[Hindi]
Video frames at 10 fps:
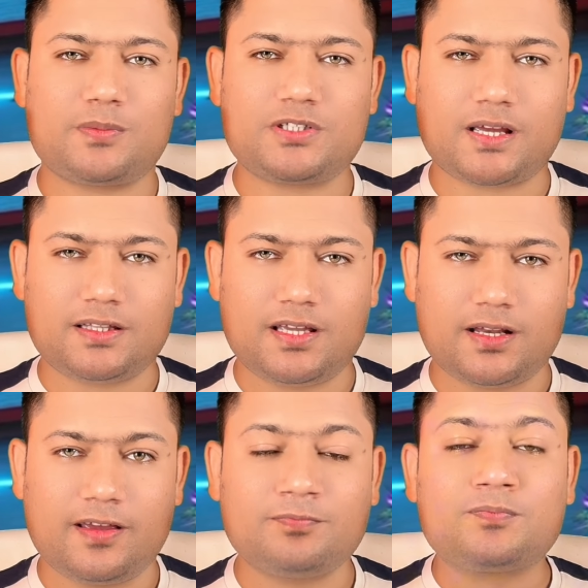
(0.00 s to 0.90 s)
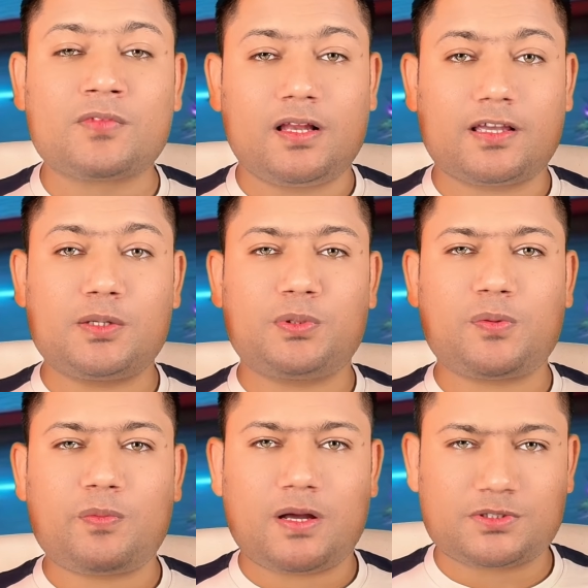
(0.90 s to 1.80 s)
आप जाके देख ले लेकिन फिर
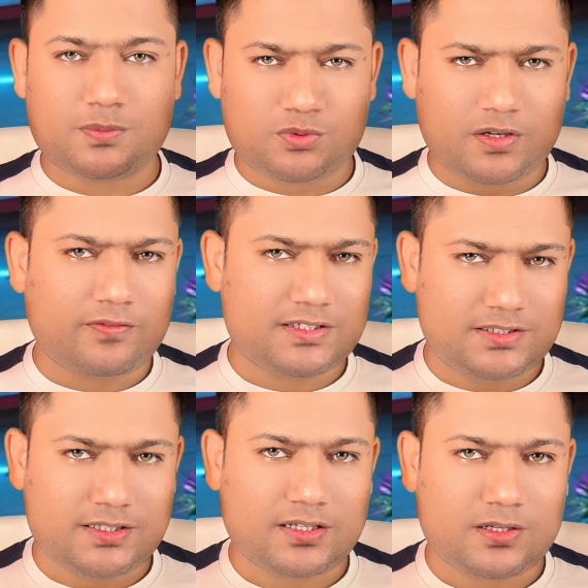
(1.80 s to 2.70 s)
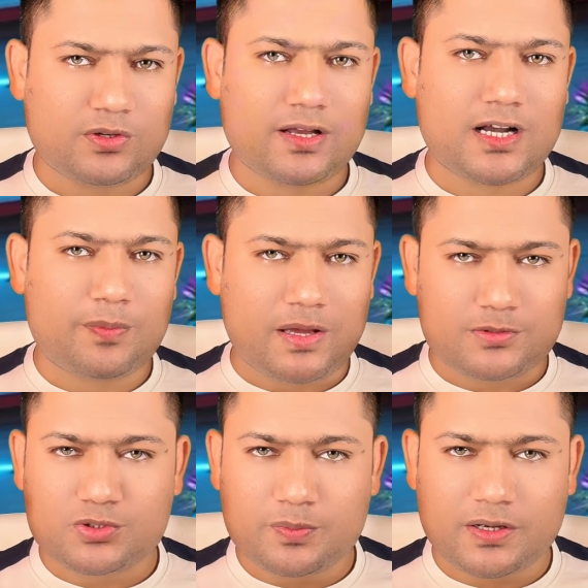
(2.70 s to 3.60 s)
भी मैं आप सबको रिक्वेस्ट ये कर रहा हूँ कि अगर आप
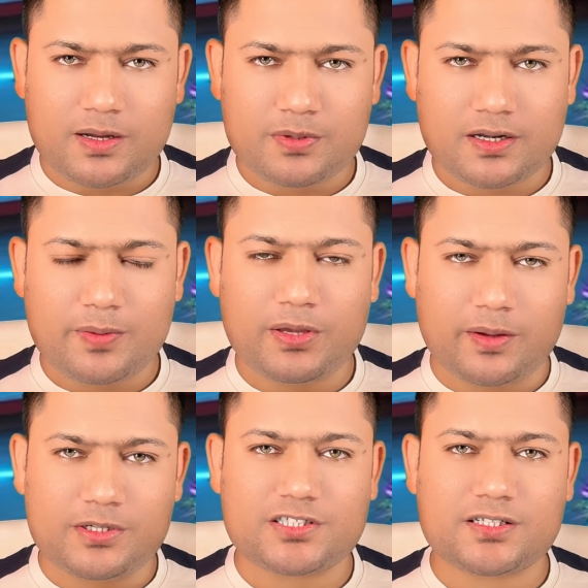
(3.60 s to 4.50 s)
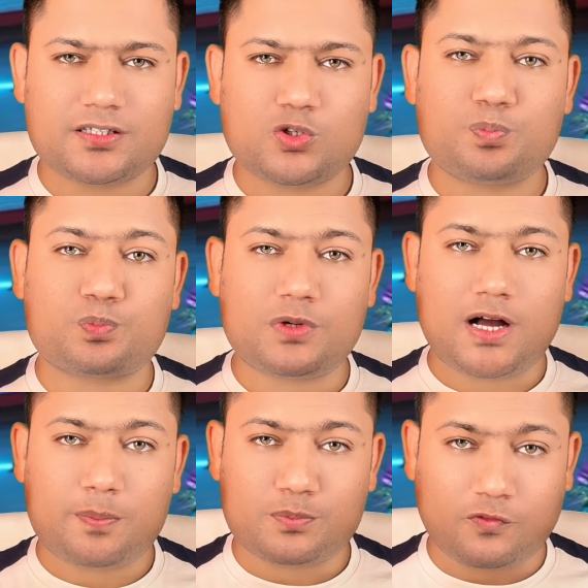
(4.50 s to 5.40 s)
अमेज़ोन पे काम कर रहे हैं मैं हमेशा कहता हूँ
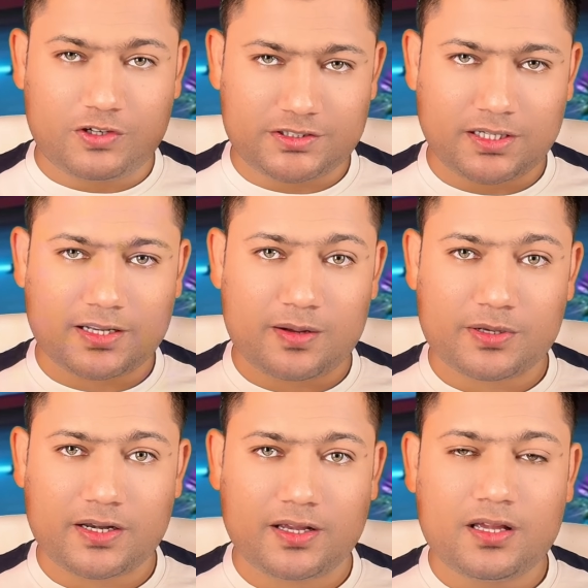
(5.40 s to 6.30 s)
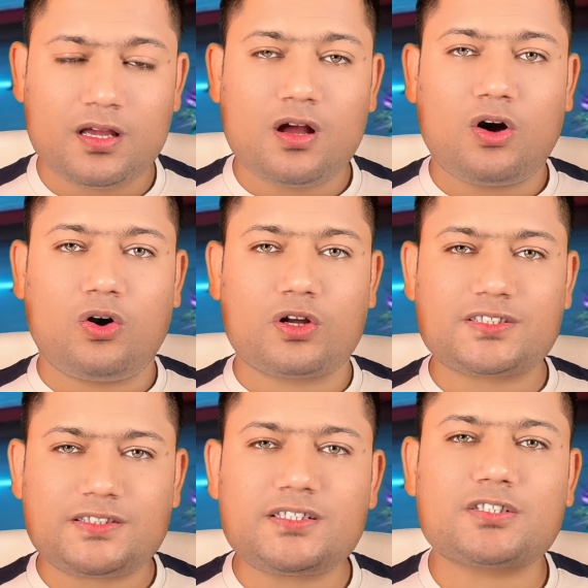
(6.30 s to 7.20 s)
आप प्रोफेशनल काम करें और
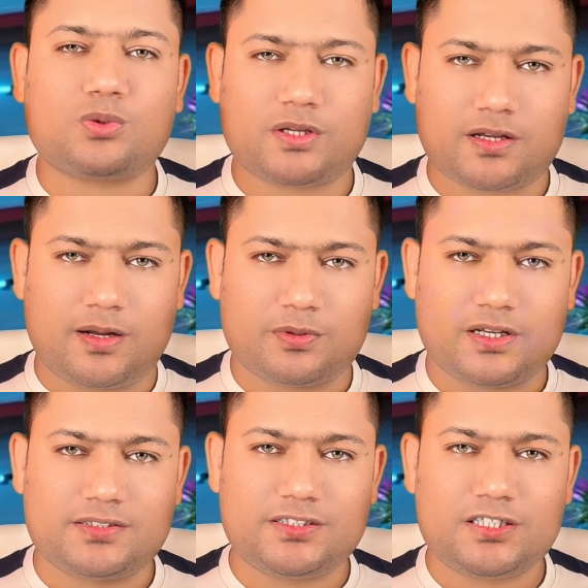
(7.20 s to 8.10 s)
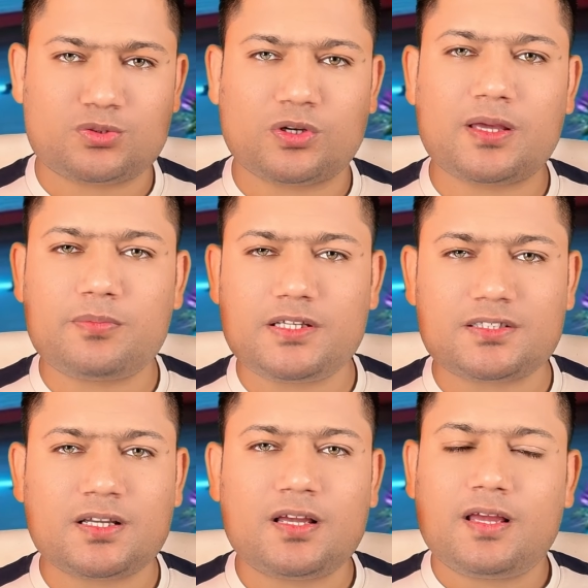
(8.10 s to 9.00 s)
सीरियस होकर काम करें सीरियस होकर
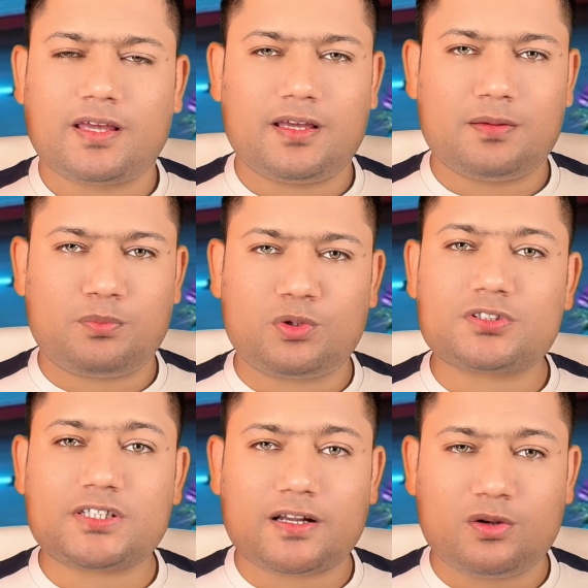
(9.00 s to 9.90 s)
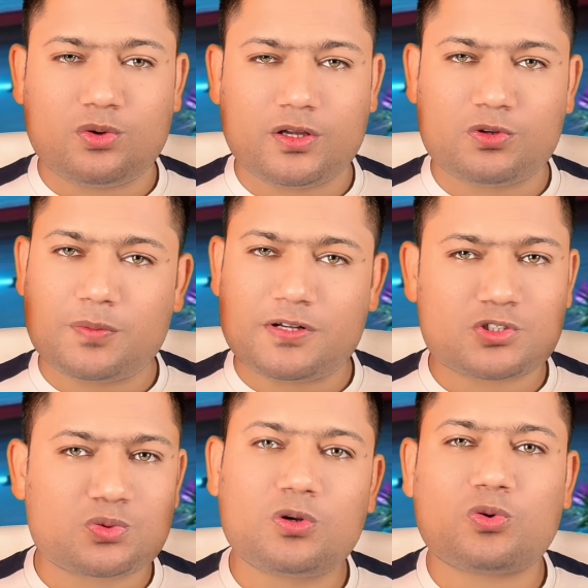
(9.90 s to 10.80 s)
मीन्स के बहुत सारे लोग हैं उनके
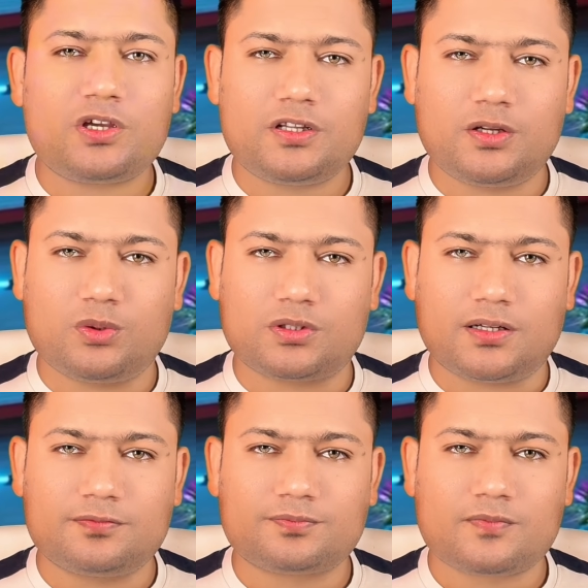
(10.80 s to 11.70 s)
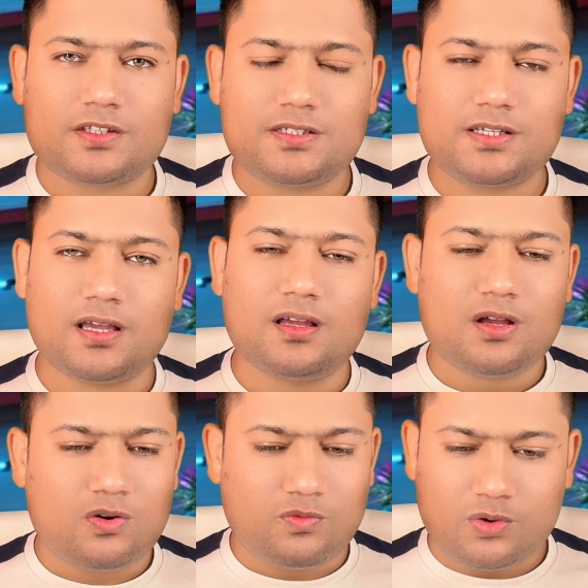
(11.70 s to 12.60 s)
पास टूल कोई नहीं होता ठीक है
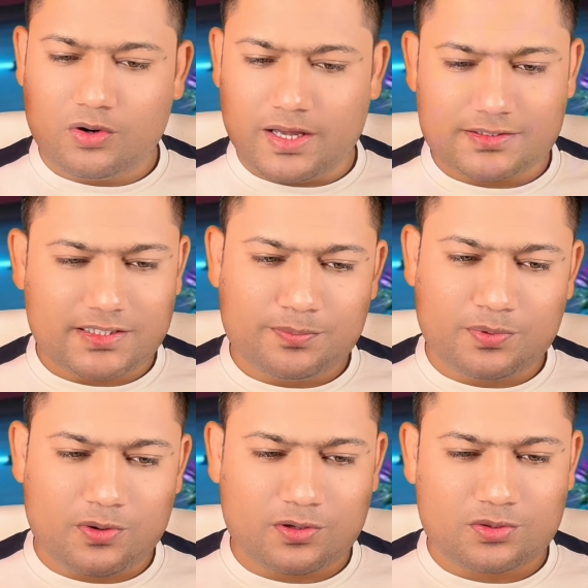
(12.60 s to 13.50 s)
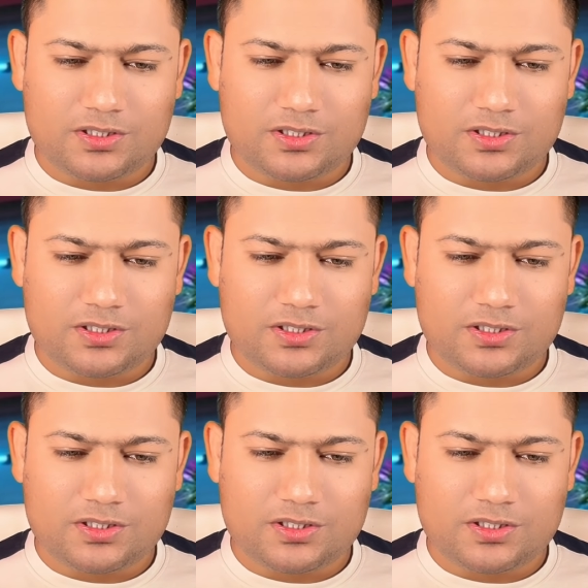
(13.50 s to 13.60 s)
वो ऐसे ही प्रोडक्ट को